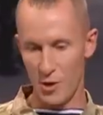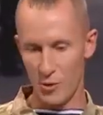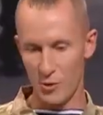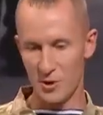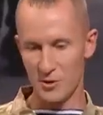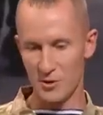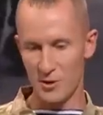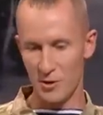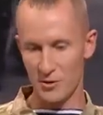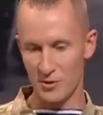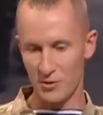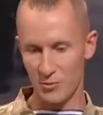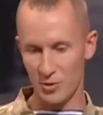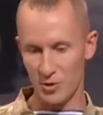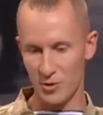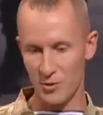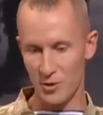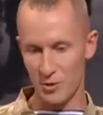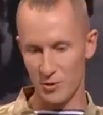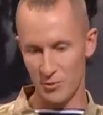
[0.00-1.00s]
да, он остался
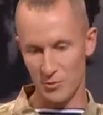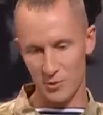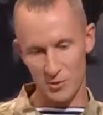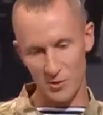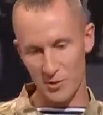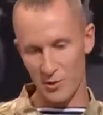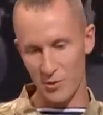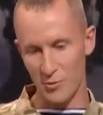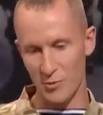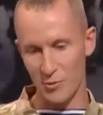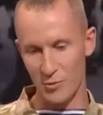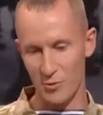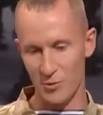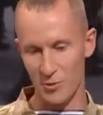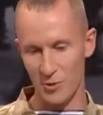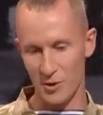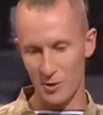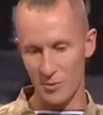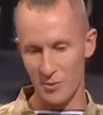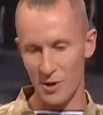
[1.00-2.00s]
в живых, то есть, слава
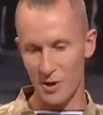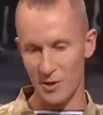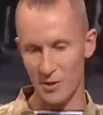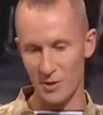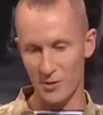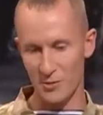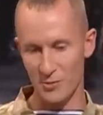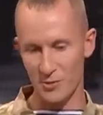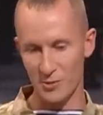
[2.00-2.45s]
богу, нормально.